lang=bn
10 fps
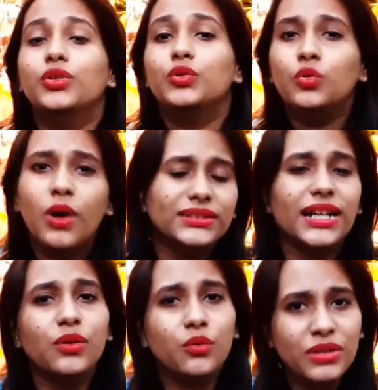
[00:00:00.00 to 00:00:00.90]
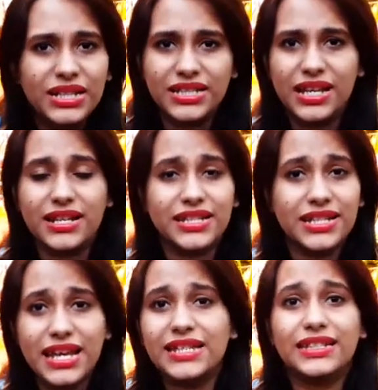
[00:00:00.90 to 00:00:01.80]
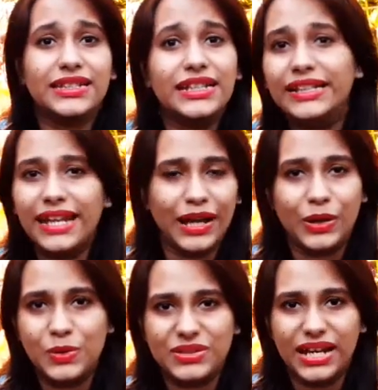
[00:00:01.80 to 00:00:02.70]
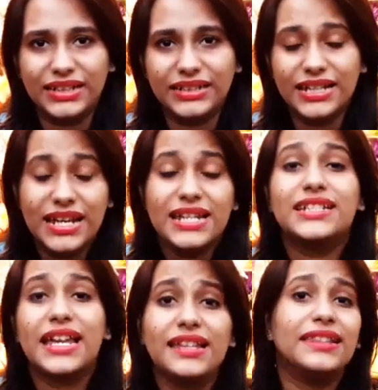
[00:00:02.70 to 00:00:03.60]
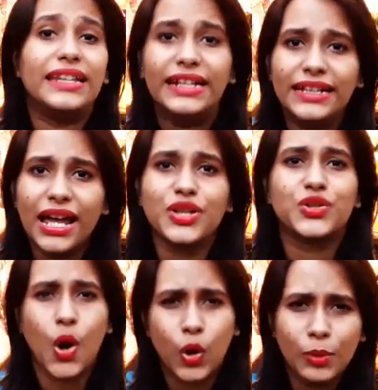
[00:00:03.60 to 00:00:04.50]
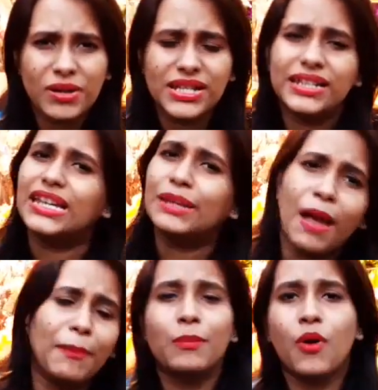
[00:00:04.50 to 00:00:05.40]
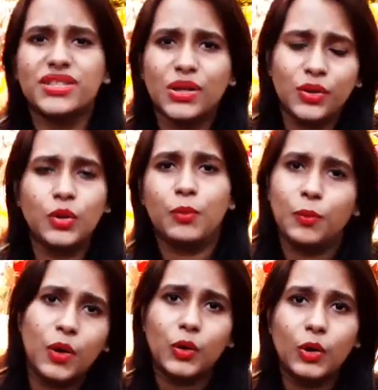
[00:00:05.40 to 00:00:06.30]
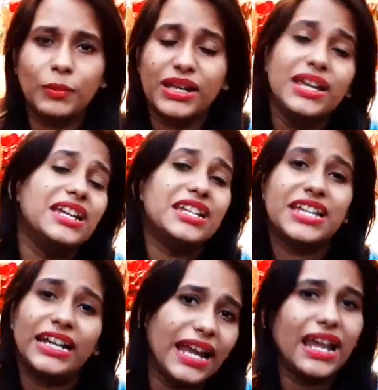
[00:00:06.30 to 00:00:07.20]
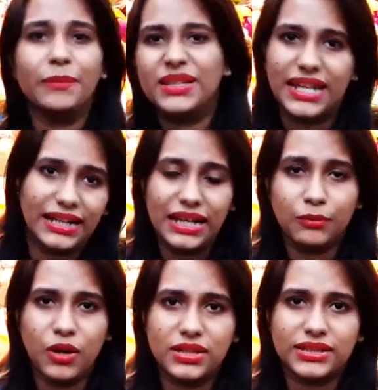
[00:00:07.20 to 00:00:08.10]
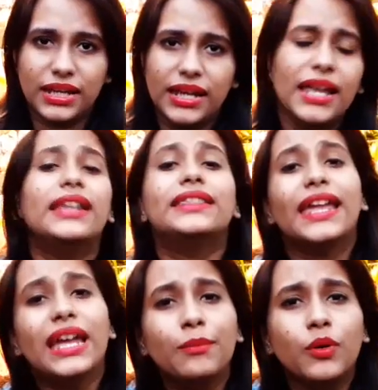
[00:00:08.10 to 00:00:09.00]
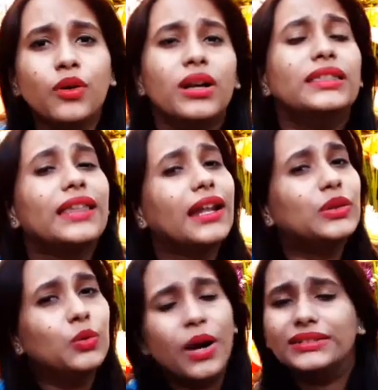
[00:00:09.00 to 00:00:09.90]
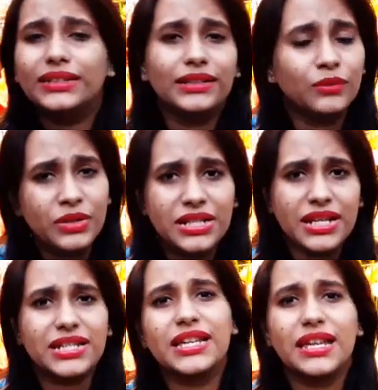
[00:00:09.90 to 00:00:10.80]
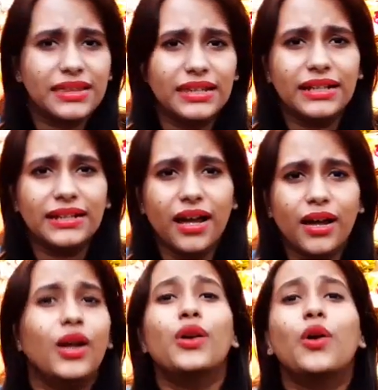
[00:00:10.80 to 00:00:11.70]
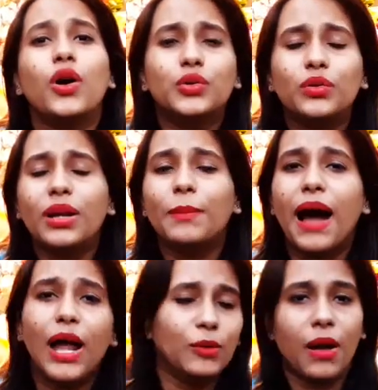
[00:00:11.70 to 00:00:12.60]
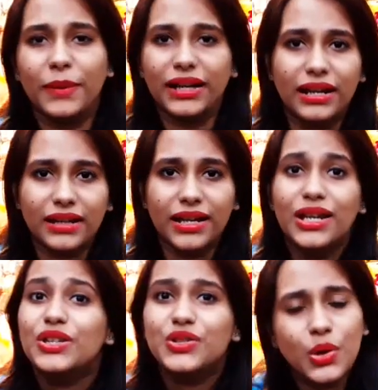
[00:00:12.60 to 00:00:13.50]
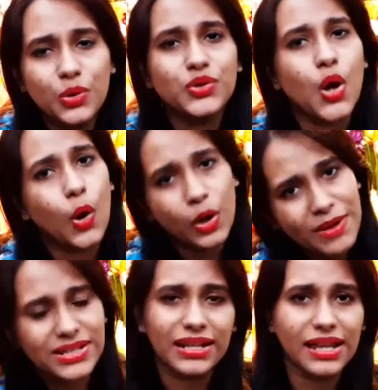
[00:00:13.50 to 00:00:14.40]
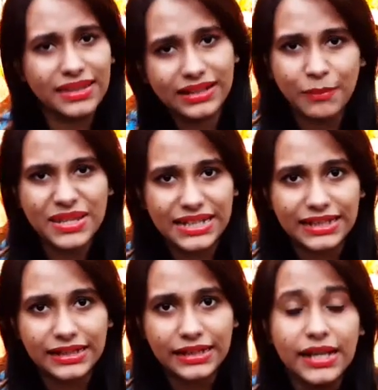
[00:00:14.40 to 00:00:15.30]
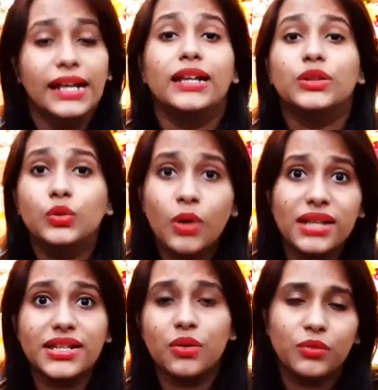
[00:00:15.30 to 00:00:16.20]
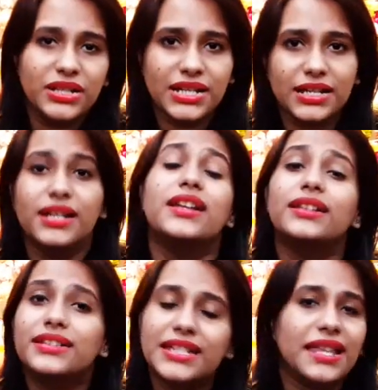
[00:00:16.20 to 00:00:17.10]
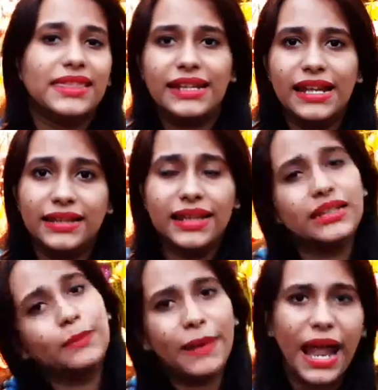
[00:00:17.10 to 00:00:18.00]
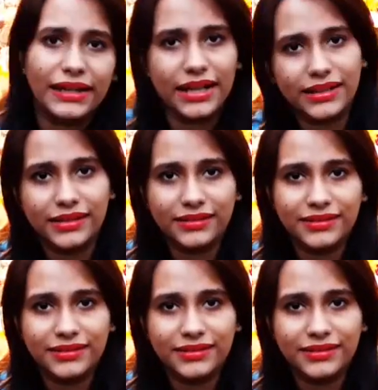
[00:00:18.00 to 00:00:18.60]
দু হাজার উনিশে শেষ দিনটা এখনও যায়নি শেষ দিনটা শহরবাসী কিভাবে মজা করে উপভোগ করবে সেটাই আমি জেনে নেব আজকে দেখব তারা দু হাজার উনিশের শেষ দিনটা কতটা ভালোভাবে কাটায় চলুন শহরবাসীর কাছ থেকে আমি জেনে নিই দু হাজার উনিশের শেষ দিনে তাদের প্ল্যানটা কী